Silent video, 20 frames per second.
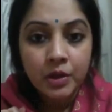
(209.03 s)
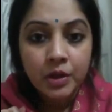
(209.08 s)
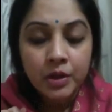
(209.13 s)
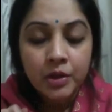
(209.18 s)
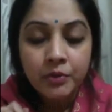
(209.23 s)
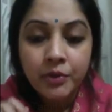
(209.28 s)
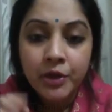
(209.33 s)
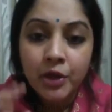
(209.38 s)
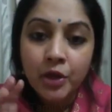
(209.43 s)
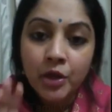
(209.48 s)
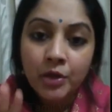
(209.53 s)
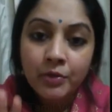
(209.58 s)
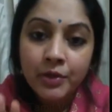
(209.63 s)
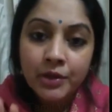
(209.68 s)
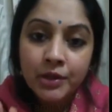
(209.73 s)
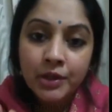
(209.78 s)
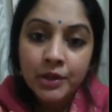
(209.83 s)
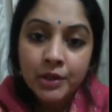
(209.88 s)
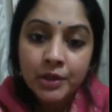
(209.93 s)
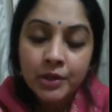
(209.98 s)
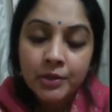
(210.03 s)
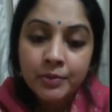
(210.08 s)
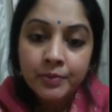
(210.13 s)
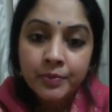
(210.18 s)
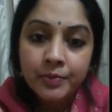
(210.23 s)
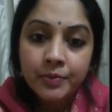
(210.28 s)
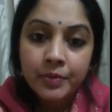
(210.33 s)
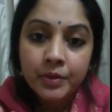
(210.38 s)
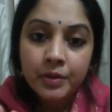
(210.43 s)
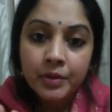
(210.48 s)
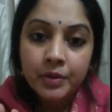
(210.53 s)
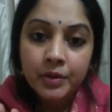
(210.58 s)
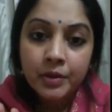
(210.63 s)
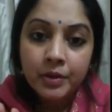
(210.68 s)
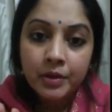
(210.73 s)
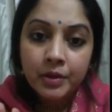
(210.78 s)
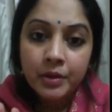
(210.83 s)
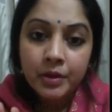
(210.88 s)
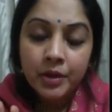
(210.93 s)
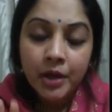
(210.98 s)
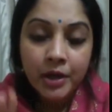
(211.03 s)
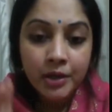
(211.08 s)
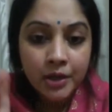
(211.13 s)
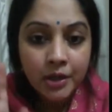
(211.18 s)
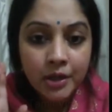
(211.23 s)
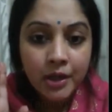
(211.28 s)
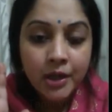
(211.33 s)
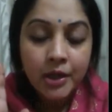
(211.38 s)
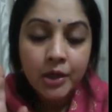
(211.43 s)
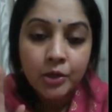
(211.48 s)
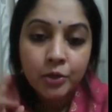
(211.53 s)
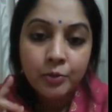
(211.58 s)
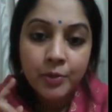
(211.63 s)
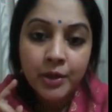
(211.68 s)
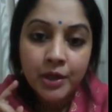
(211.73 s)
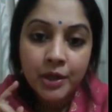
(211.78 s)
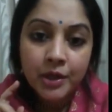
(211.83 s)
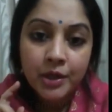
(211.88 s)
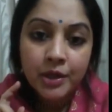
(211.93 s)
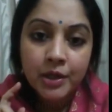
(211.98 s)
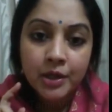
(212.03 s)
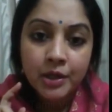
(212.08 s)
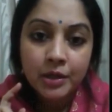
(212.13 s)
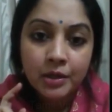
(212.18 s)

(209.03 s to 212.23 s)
இந்த வீடியோவில் வந்து லண்டனில் எனக்குமே நிறைய